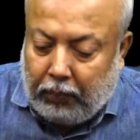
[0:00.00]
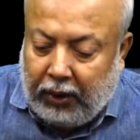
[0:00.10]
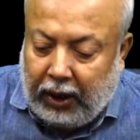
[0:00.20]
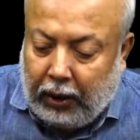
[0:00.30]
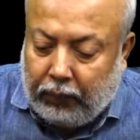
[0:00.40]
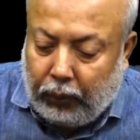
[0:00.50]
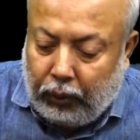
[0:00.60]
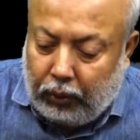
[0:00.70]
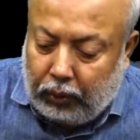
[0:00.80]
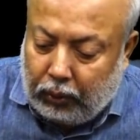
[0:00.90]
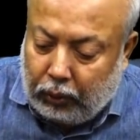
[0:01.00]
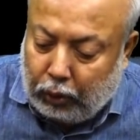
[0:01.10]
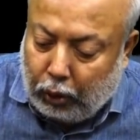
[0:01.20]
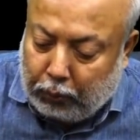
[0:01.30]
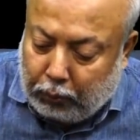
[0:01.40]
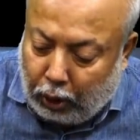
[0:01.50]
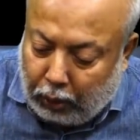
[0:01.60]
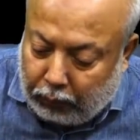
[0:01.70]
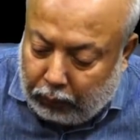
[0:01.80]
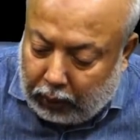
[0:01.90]
मीनिंगफुल ग्रुप
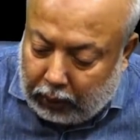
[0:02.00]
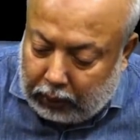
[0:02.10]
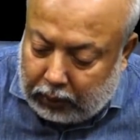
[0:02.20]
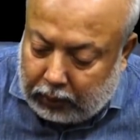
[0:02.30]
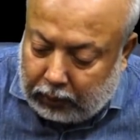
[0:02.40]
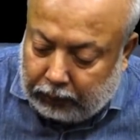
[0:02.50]
ऑफ वर्ड्स